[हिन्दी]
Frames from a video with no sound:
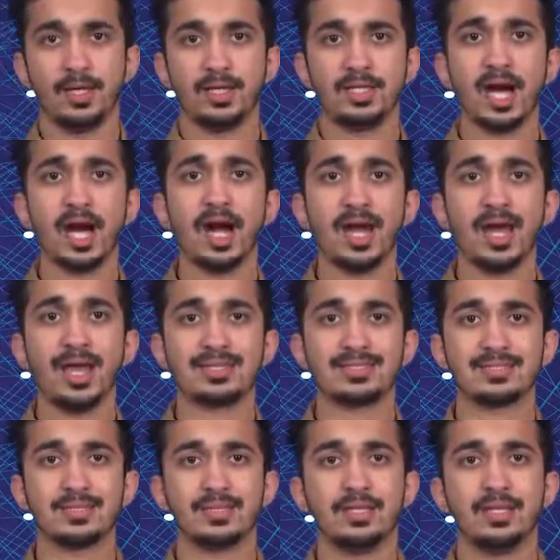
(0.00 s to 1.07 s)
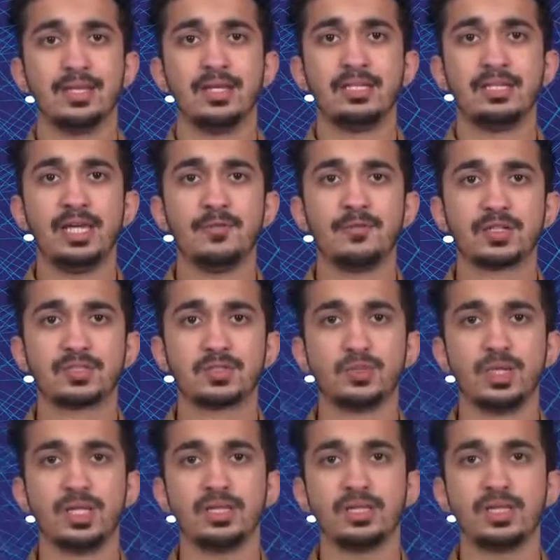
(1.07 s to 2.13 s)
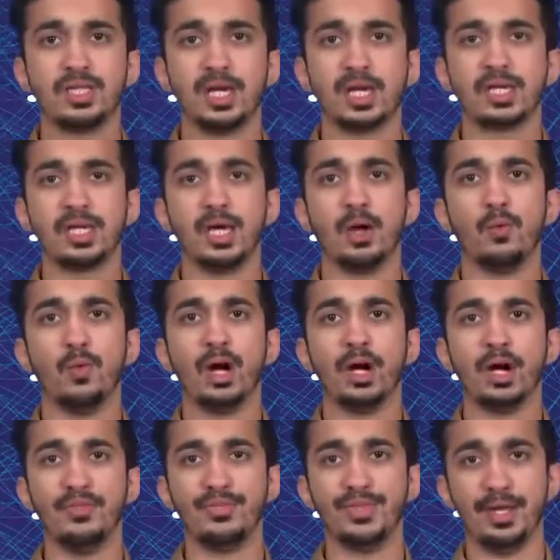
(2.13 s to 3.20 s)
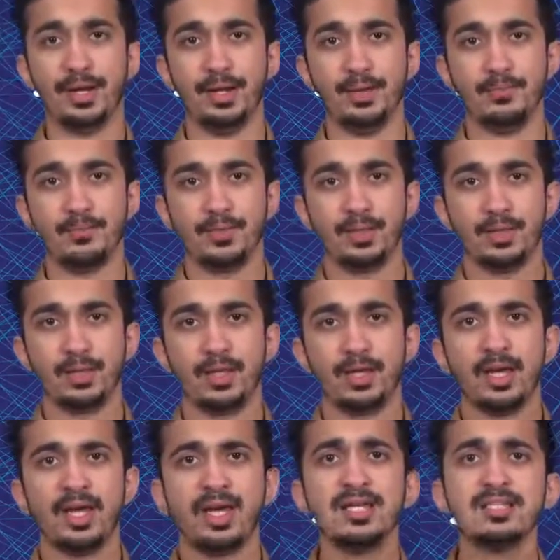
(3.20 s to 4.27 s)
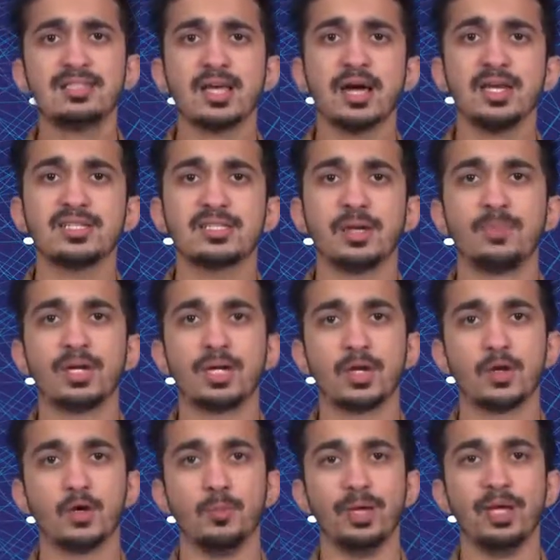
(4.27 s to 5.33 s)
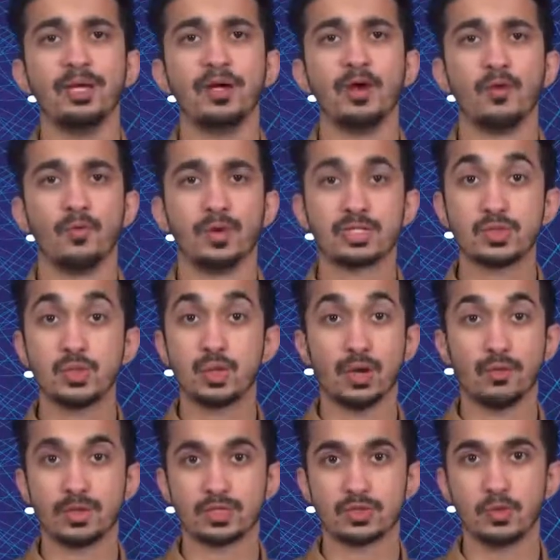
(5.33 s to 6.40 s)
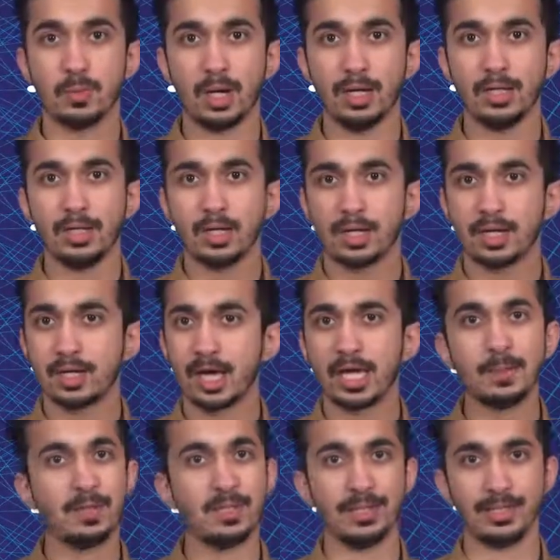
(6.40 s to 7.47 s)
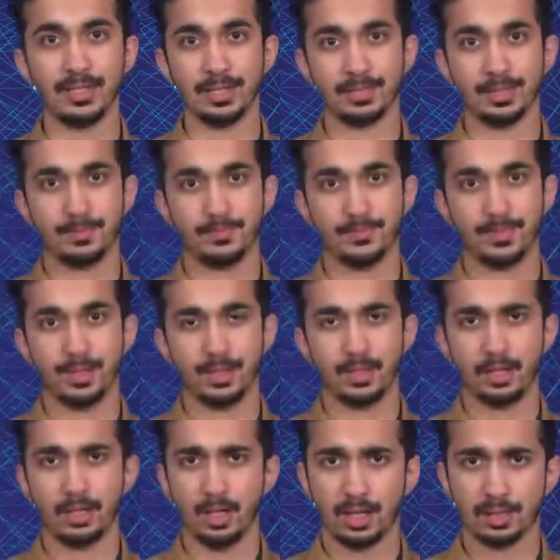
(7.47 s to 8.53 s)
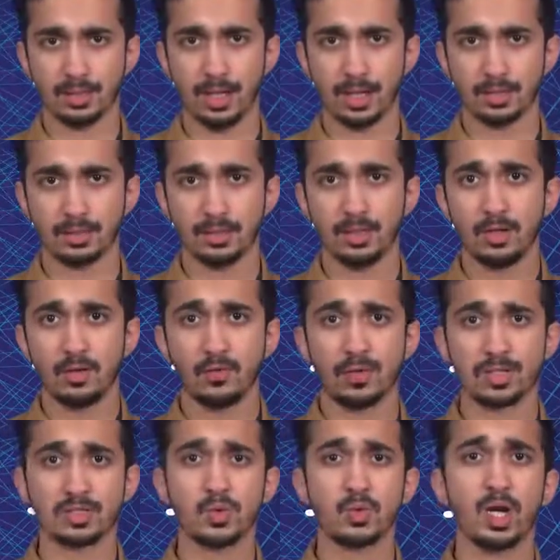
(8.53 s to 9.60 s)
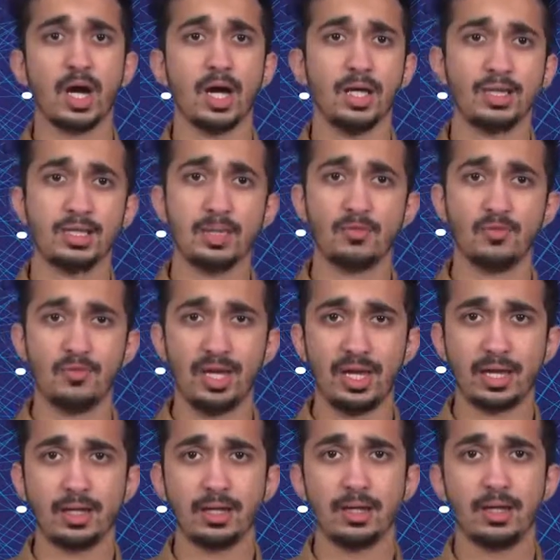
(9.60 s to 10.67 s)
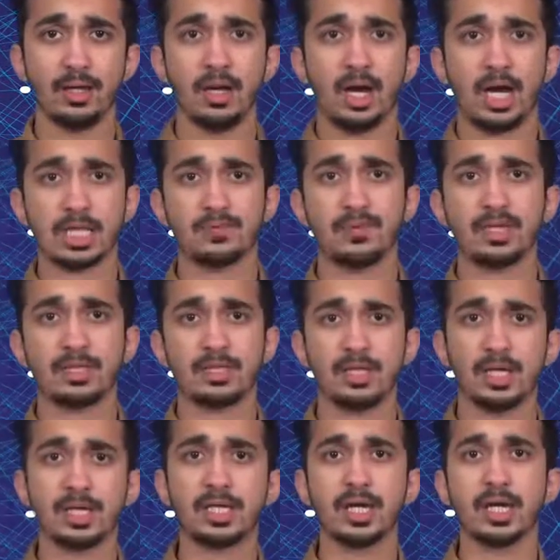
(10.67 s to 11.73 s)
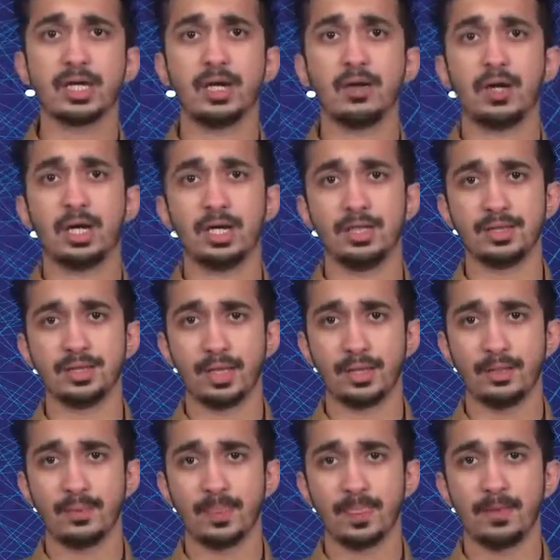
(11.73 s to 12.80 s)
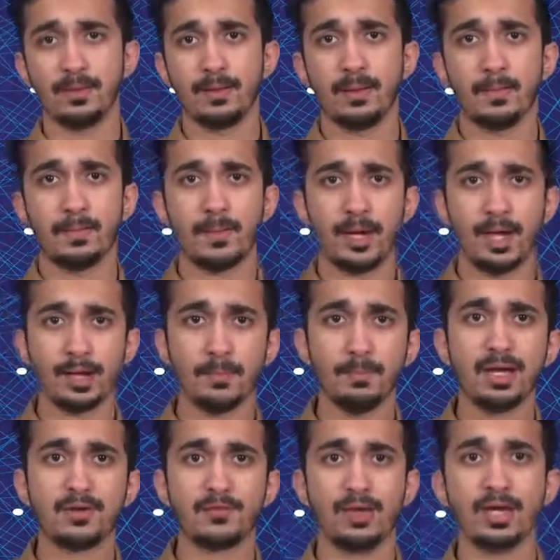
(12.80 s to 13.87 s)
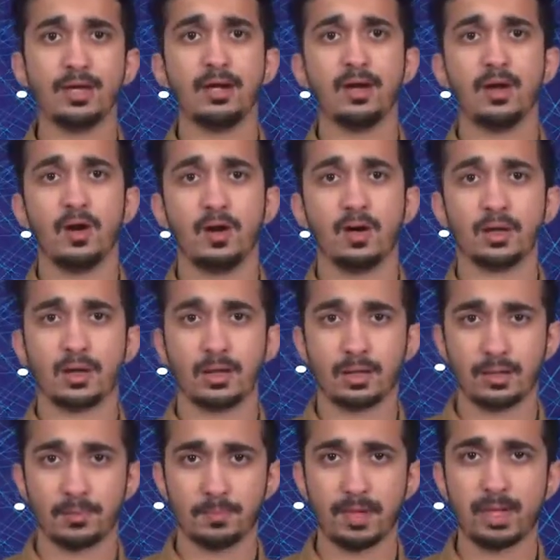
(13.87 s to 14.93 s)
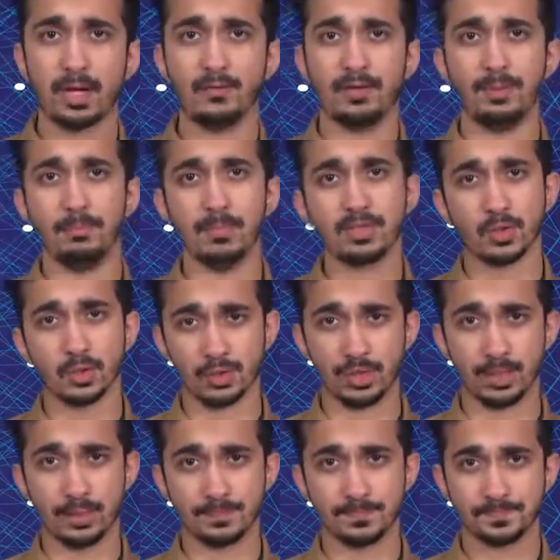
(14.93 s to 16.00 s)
यहाँ s ये वस्तु ने तय किया हुआ अंतर है इन सारे समीकरणों में वस्तु का वस्तुमान कहीं भी नहीं आता अर्थात वस्तु का अंतिम वेग अथवा तय किया गया हुआ अंतर प्रारंभिक वेग पर अवलंबित होती है